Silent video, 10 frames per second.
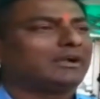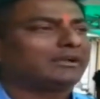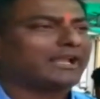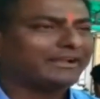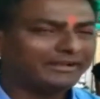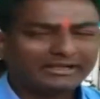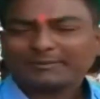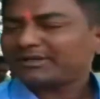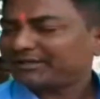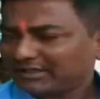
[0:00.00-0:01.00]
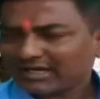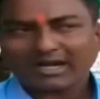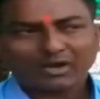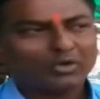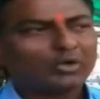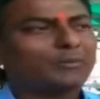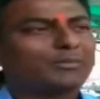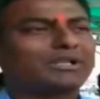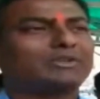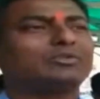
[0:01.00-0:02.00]
ক্যান্ডিডেট আমাদের ডিক্লেয়ার না হলেও
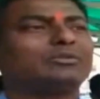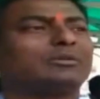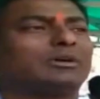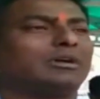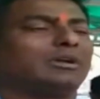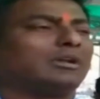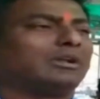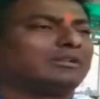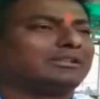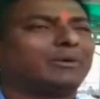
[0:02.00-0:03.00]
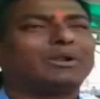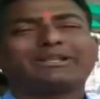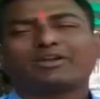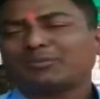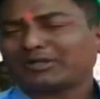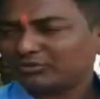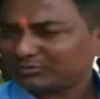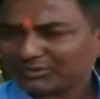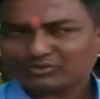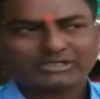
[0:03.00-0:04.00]
আমরা কিন্তু দেওয়াল লিখনের
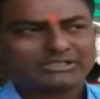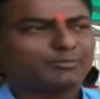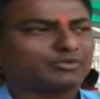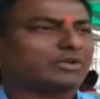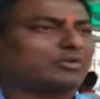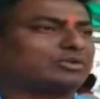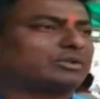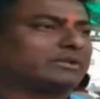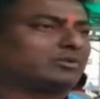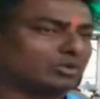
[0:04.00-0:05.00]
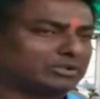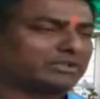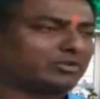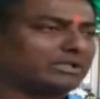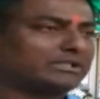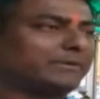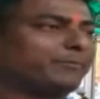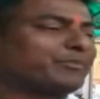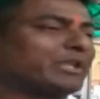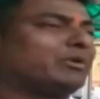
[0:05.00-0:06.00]
মাধ্যমে মানুষের কাছে প্রচার করছি করতে চলেছি
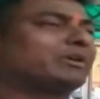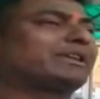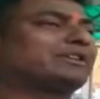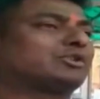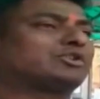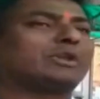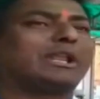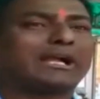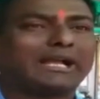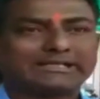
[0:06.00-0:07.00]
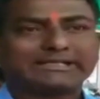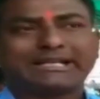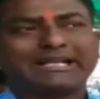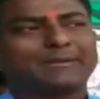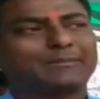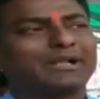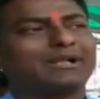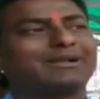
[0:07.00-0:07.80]
এবং কিছু কিছু এলাকা আছে যেখানে আমরা